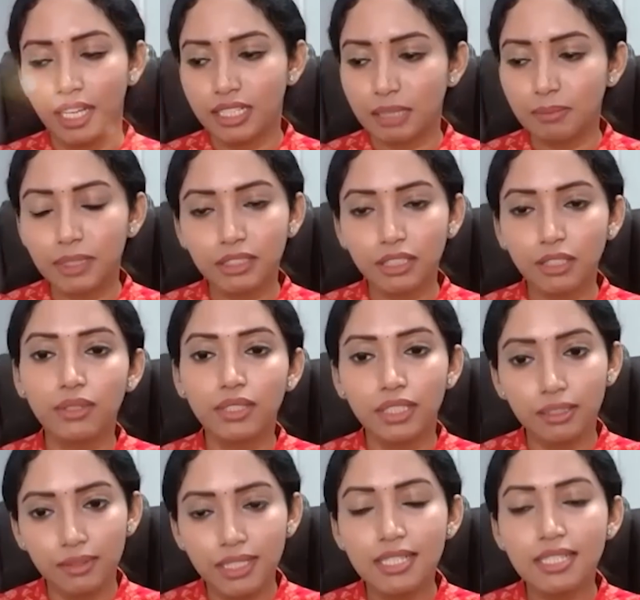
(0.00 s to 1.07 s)
சமந்தா அவங்க
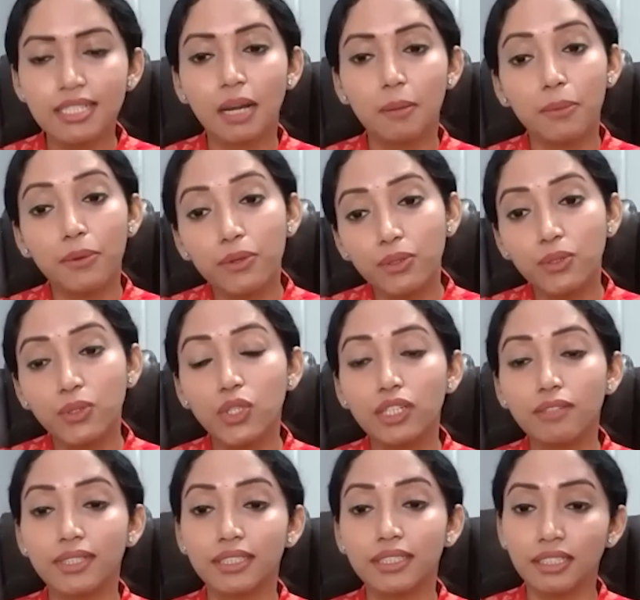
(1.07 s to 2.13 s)
டிவர்ஸ்க்கு அப்புறம் கூட
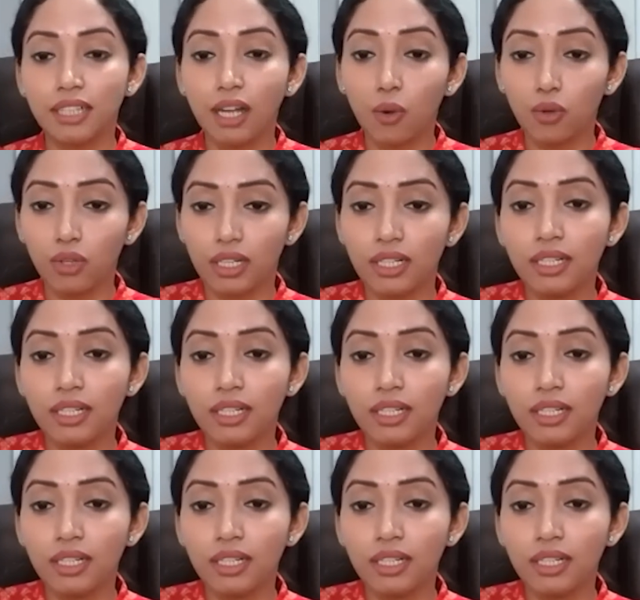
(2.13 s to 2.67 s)
வந்து அவங்க